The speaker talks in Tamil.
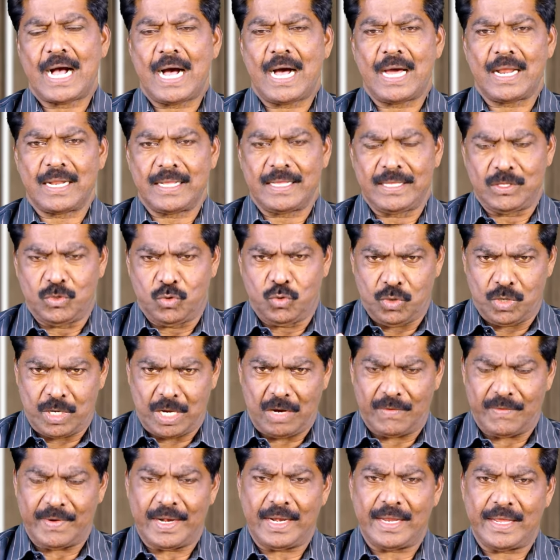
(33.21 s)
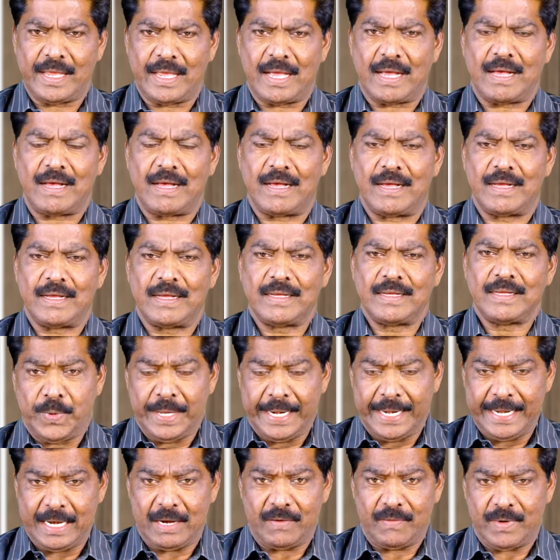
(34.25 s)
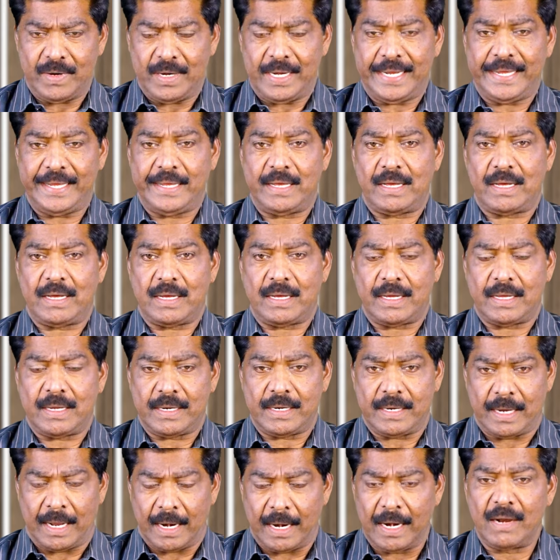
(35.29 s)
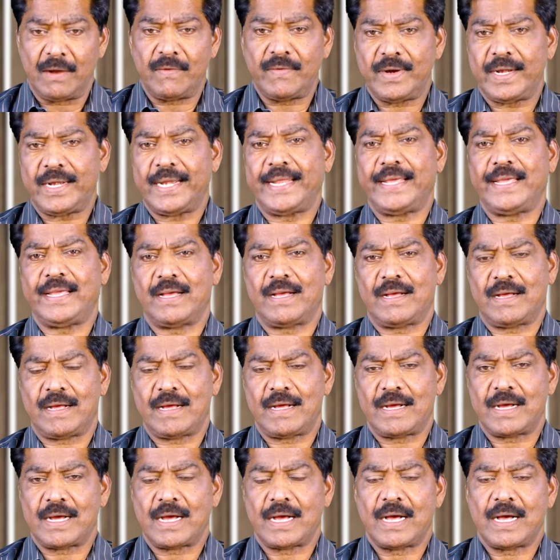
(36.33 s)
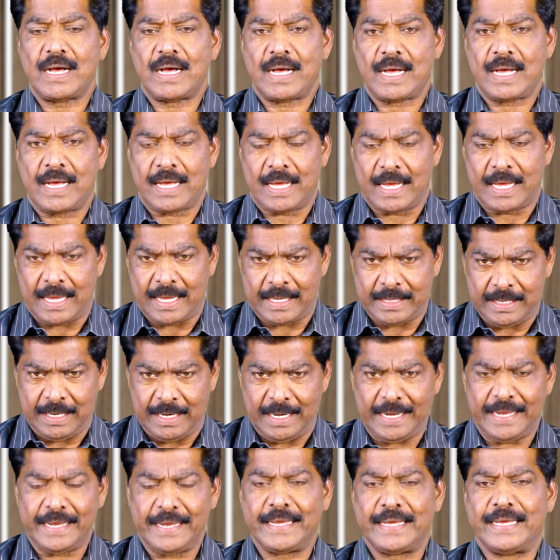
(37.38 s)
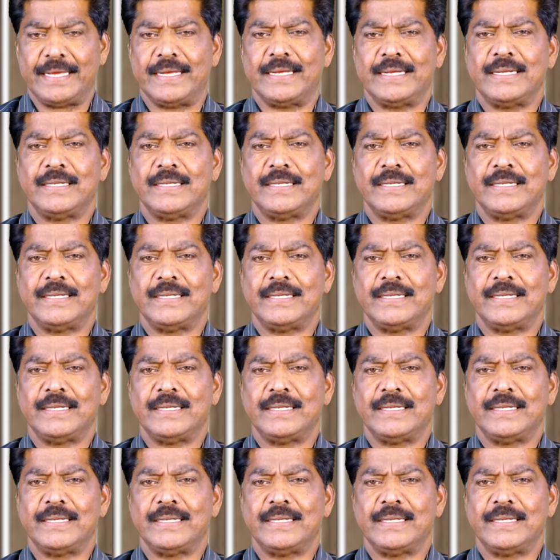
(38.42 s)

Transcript: ஆனால் இது துக்க வெள்ளியா பெரிய வெள்ளியா நல்ல வெள்ளியா அது இல்லைங்க